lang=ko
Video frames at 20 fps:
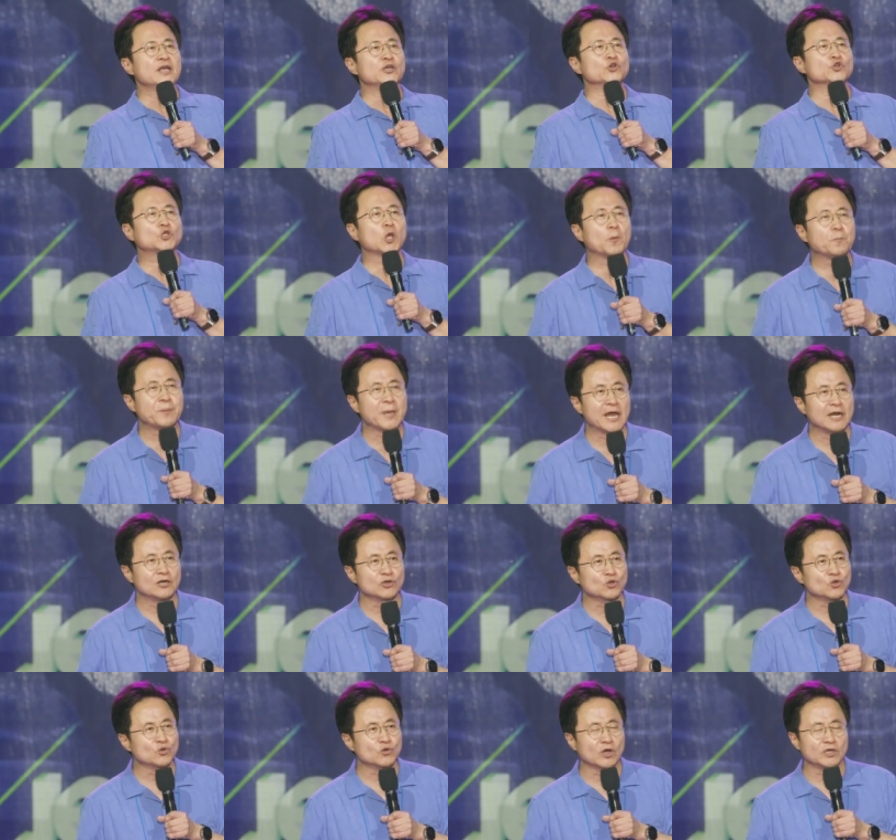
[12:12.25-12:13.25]

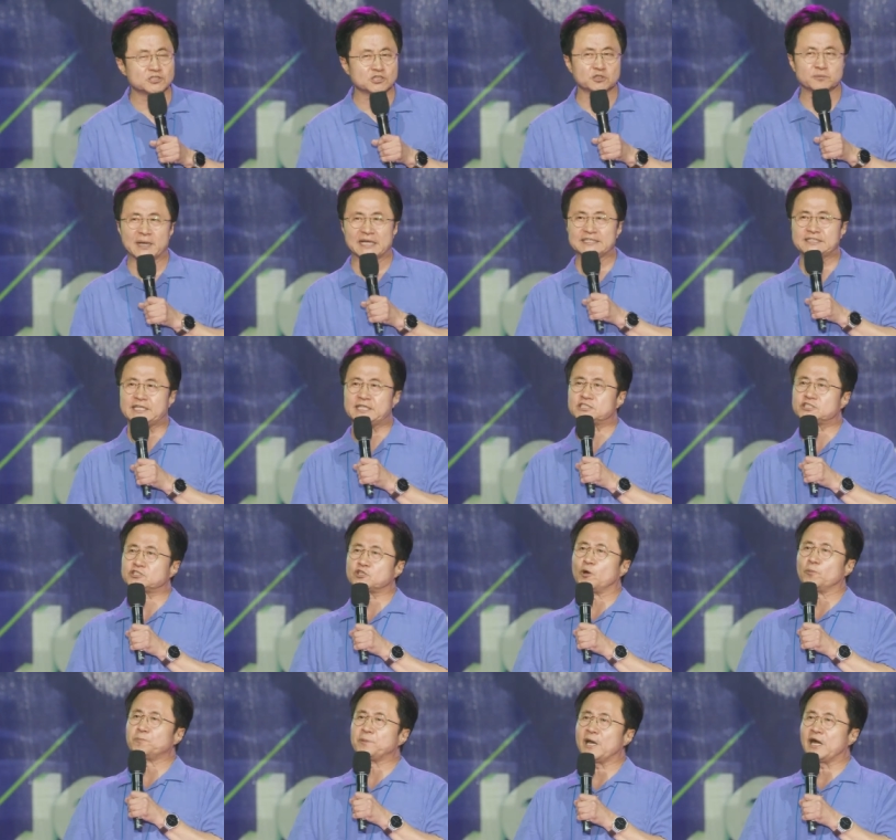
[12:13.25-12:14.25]
유토피아를 꿈꿨지만
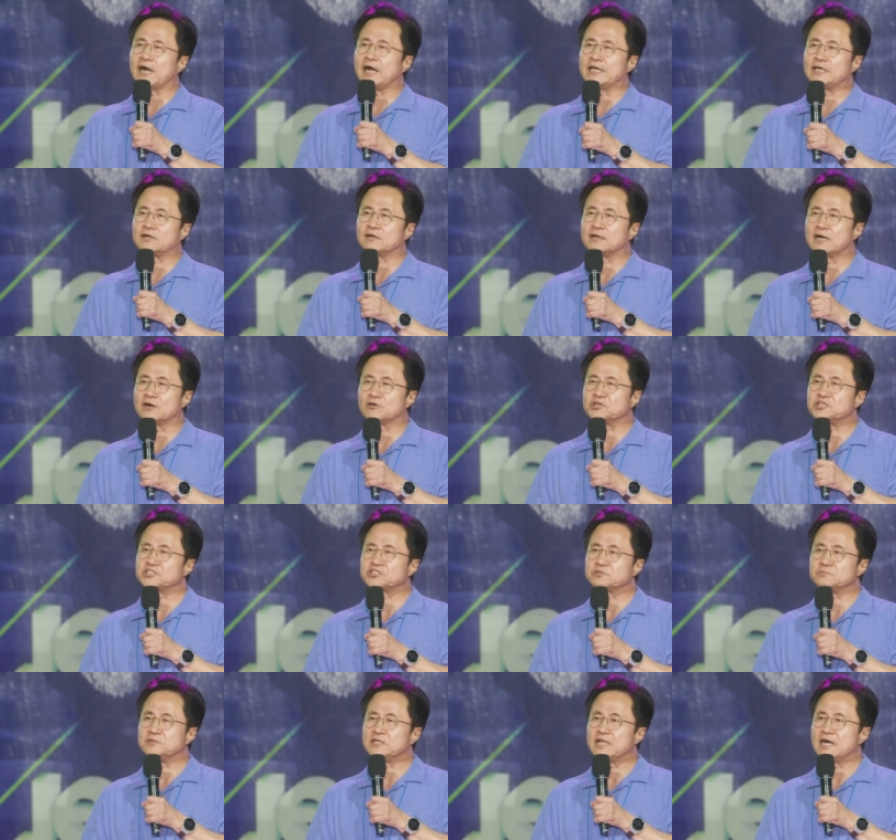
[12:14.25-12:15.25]
디스토피아가 일어나고
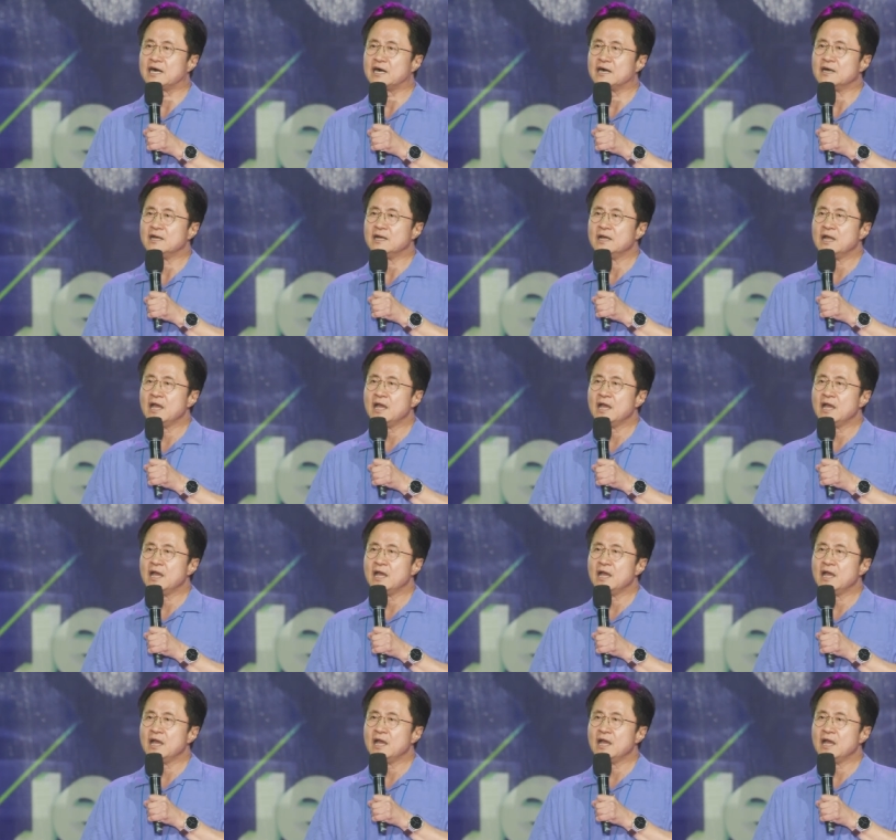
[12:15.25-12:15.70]
있습니다.